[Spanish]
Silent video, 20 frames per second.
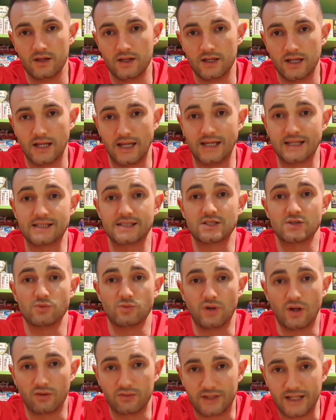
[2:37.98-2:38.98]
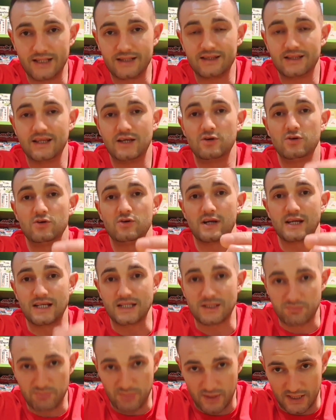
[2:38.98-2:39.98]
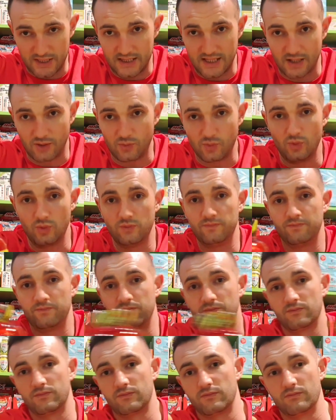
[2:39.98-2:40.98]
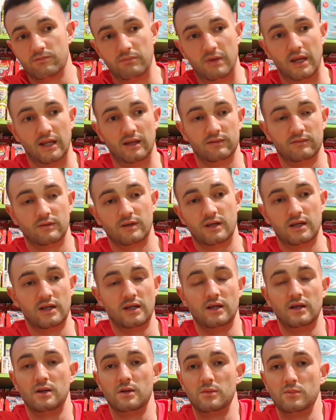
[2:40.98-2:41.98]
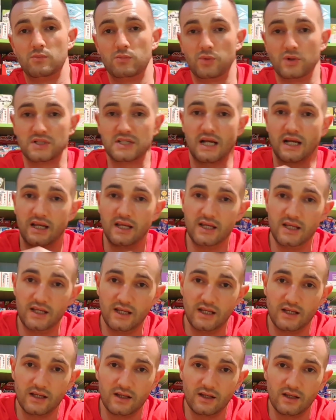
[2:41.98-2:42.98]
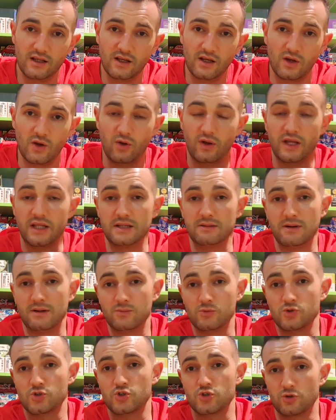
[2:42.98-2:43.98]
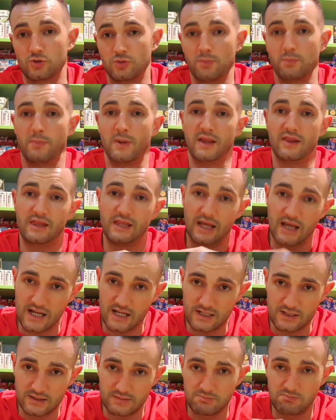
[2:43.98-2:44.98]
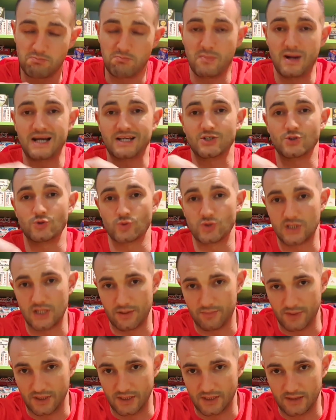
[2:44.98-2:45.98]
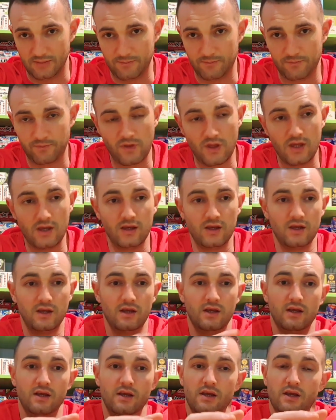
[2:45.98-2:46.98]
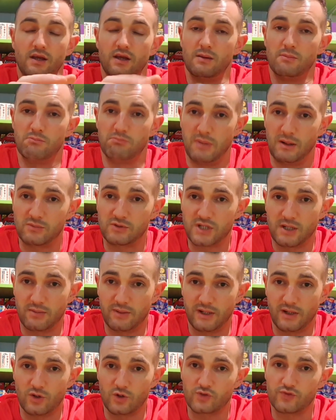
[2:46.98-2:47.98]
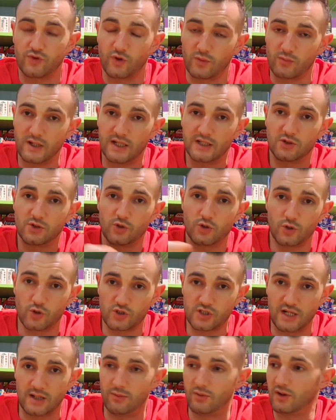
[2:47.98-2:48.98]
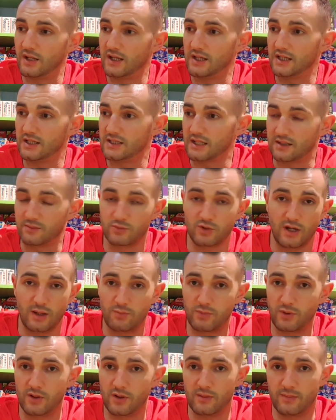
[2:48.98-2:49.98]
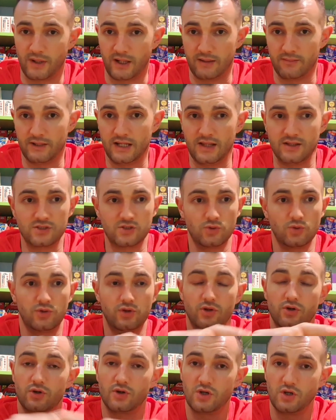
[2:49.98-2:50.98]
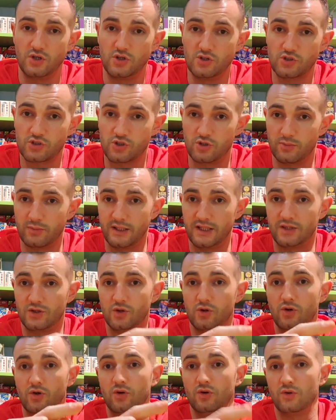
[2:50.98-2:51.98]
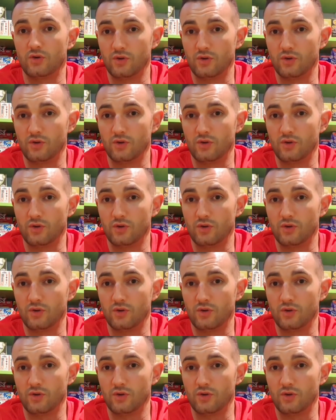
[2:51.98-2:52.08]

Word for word: Es un auténtico espectáculo. Bien, pues aquí lo que llevamos son BCA más sustamine. Vamos a ver los formatos, los sabores, hacemos la prueba para que veáis la disolución y os comento